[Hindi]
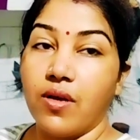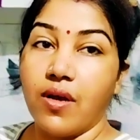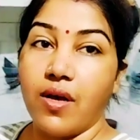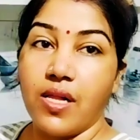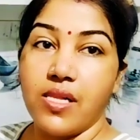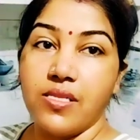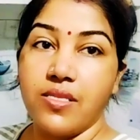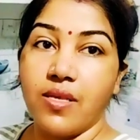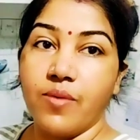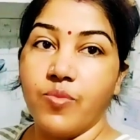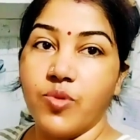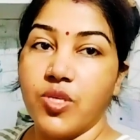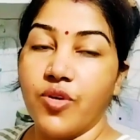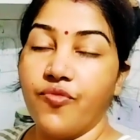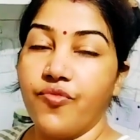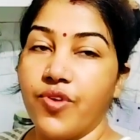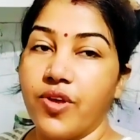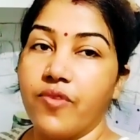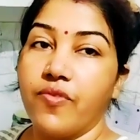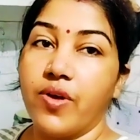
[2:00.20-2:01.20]
कल से मुझे
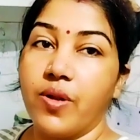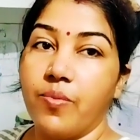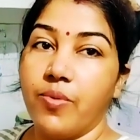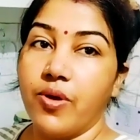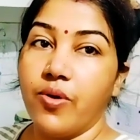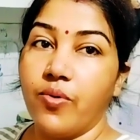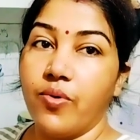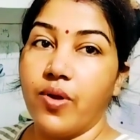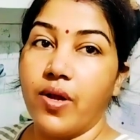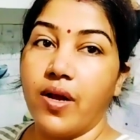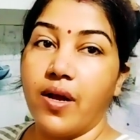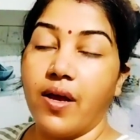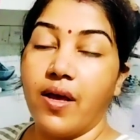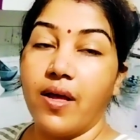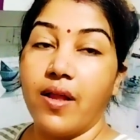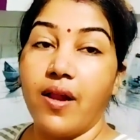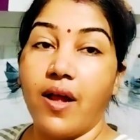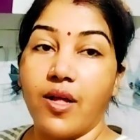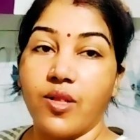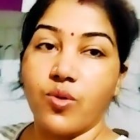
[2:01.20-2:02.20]
फीवर भी हो रखा है
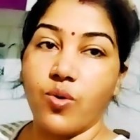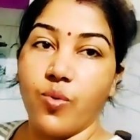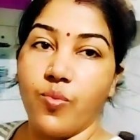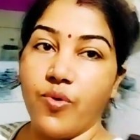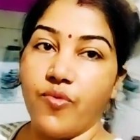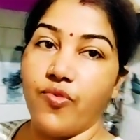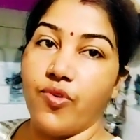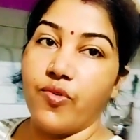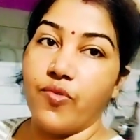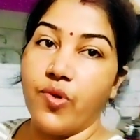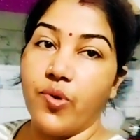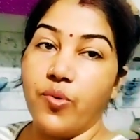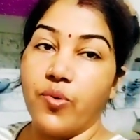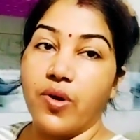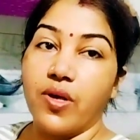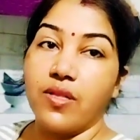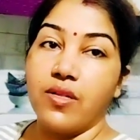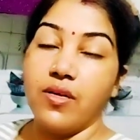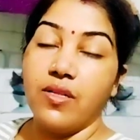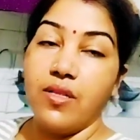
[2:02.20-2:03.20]
रात को भी फीवर हो
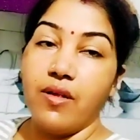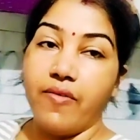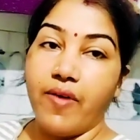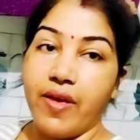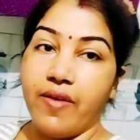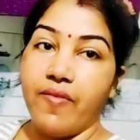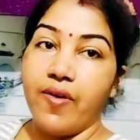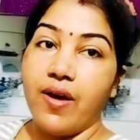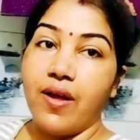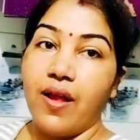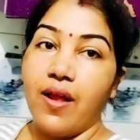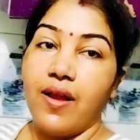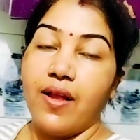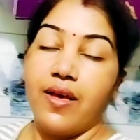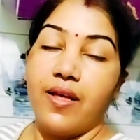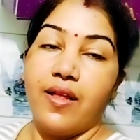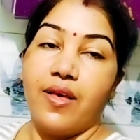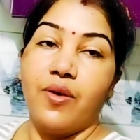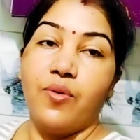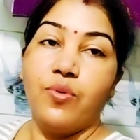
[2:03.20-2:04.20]
गया था दवाई वगैरह ले
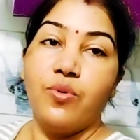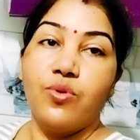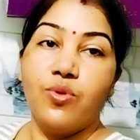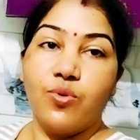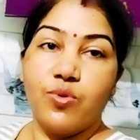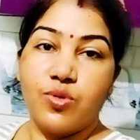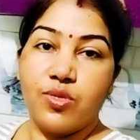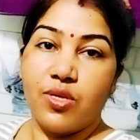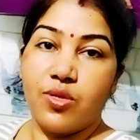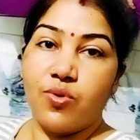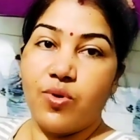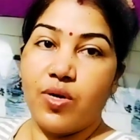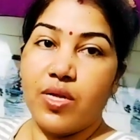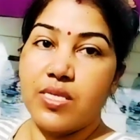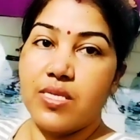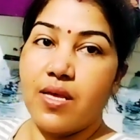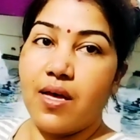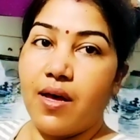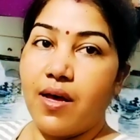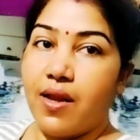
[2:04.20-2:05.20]
रही हूँ तो उससे थोड़ा
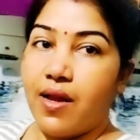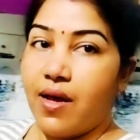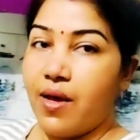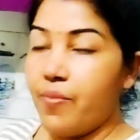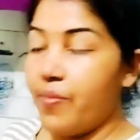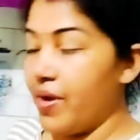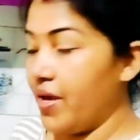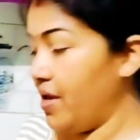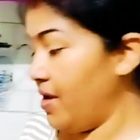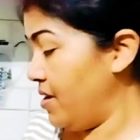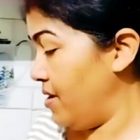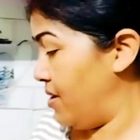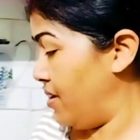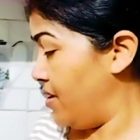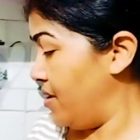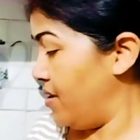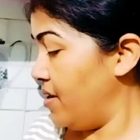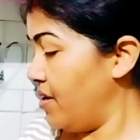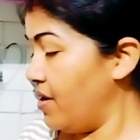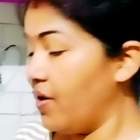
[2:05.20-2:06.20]
सा आराम है
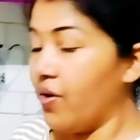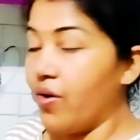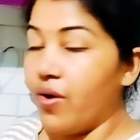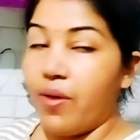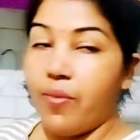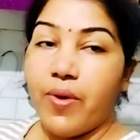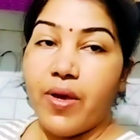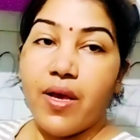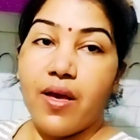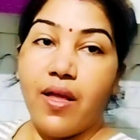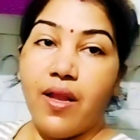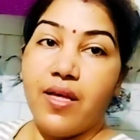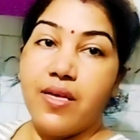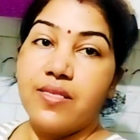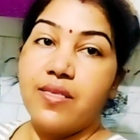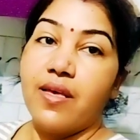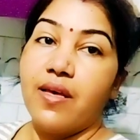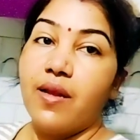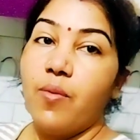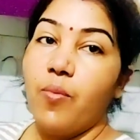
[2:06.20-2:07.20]
और अभी गले
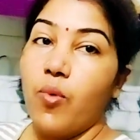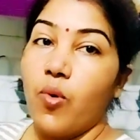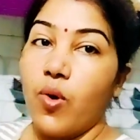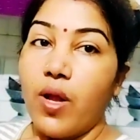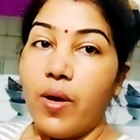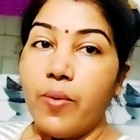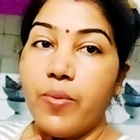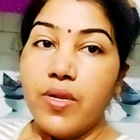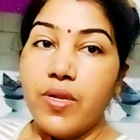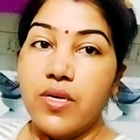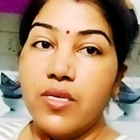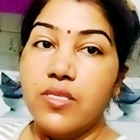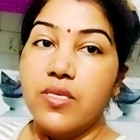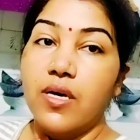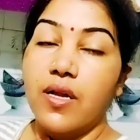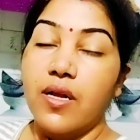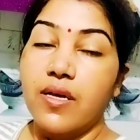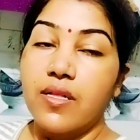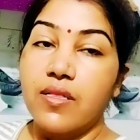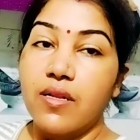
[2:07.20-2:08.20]
से है ना बोला भी नहीं जा
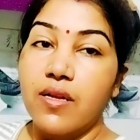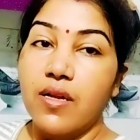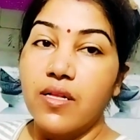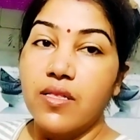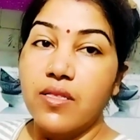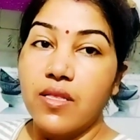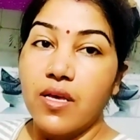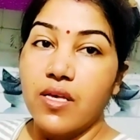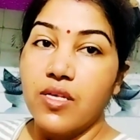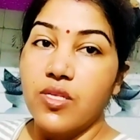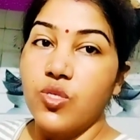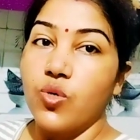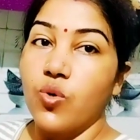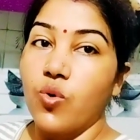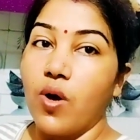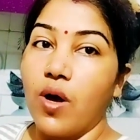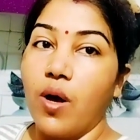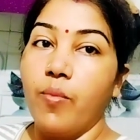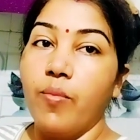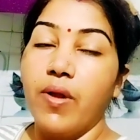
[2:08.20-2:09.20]
रहा इतना तेज़
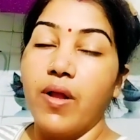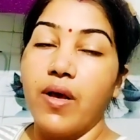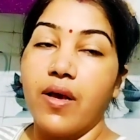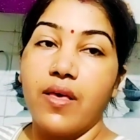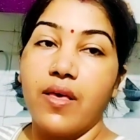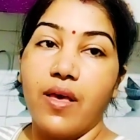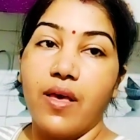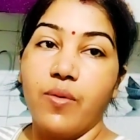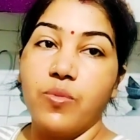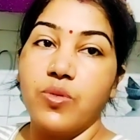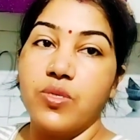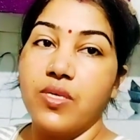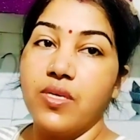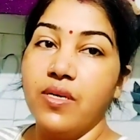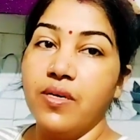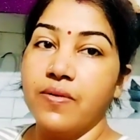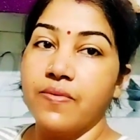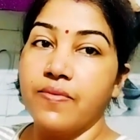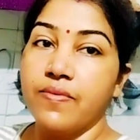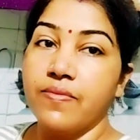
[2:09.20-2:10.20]
जुकाम लग गया है मुझे